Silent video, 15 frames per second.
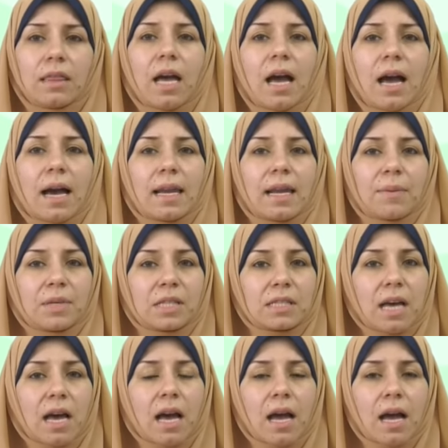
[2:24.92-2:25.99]
ضع علامة
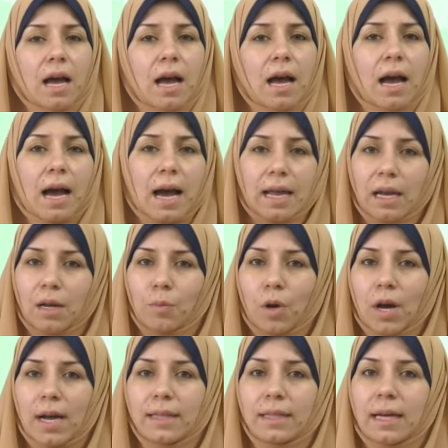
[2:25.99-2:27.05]
صح على
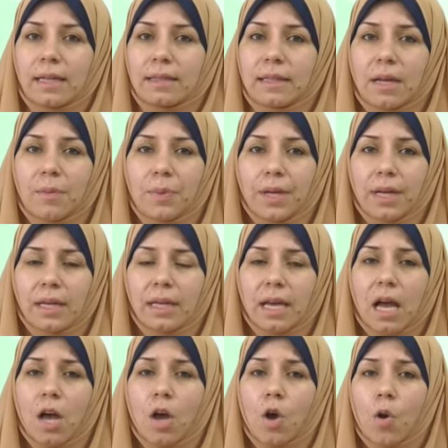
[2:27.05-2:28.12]
المعادلة
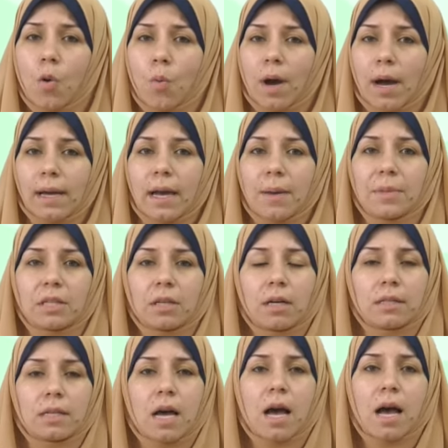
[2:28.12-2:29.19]
التربيعية وعلامة
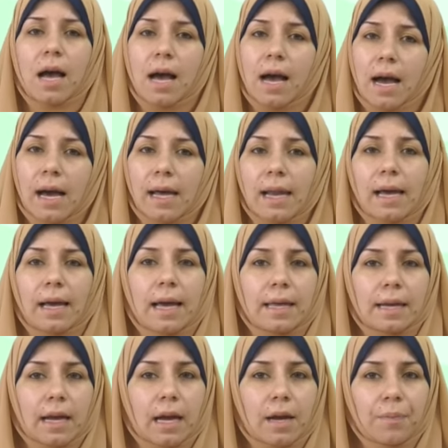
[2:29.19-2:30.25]
خطأ على
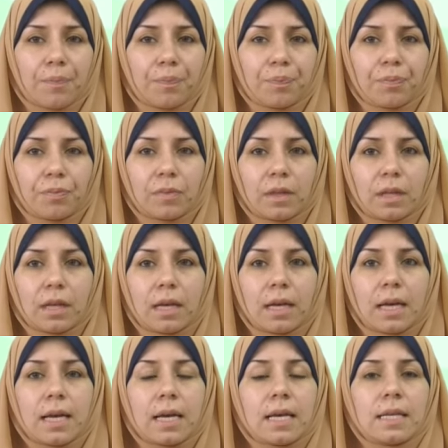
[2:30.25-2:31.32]
غيرها
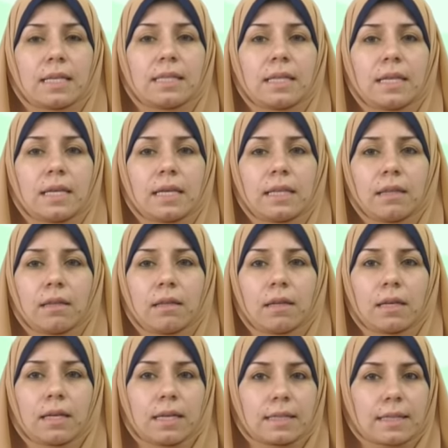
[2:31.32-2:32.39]
س
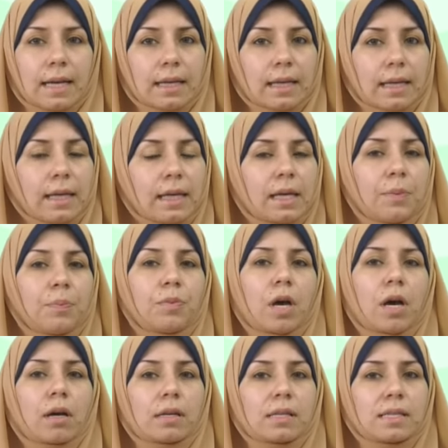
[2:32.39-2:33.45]
تكعيب
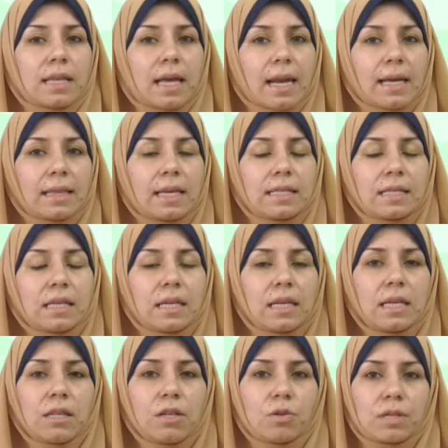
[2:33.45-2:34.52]
ناقص 3 س
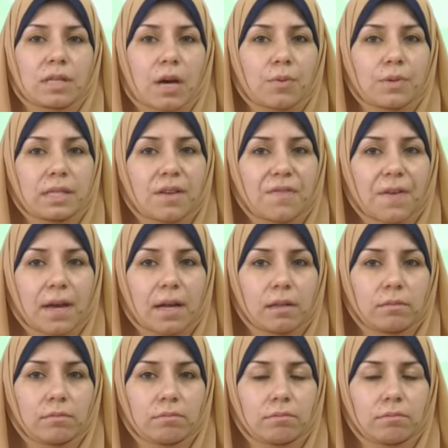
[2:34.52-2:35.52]
يساوي صفر